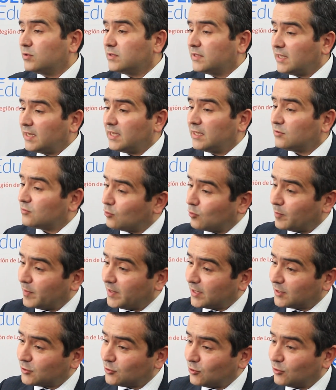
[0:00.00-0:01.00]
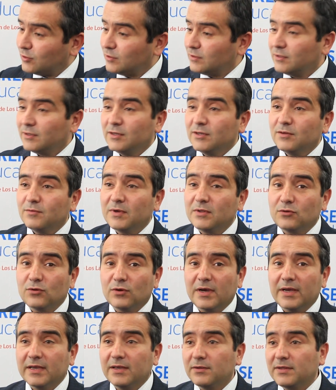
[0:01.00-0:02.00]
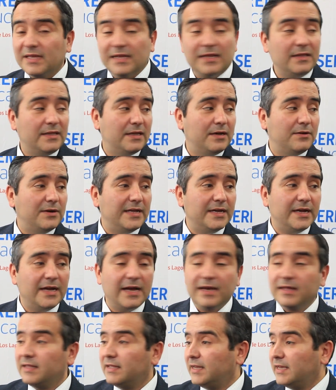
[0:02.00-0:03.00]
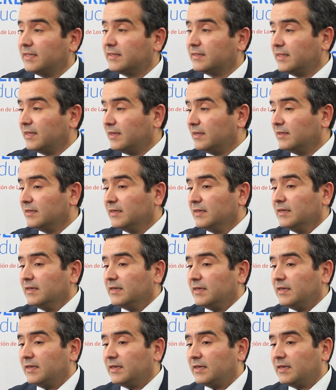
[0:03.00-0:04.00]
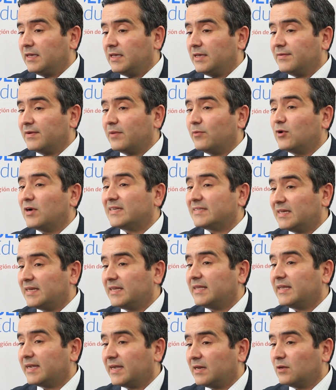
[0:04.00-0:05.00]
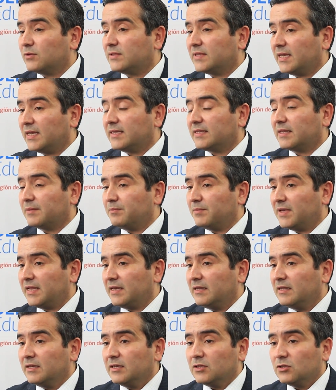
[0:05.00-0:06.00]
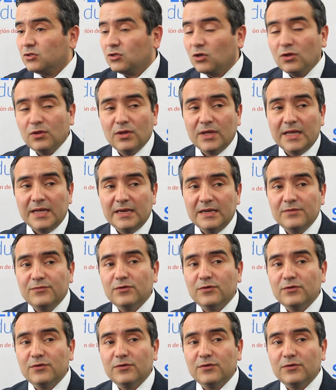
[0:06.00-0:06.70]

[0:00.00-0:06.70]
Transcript: ustedes su cooperación, toda vez que ustedes tienen una llegada directa, eh, y vamos a hacerles llegar a ustedes también toda la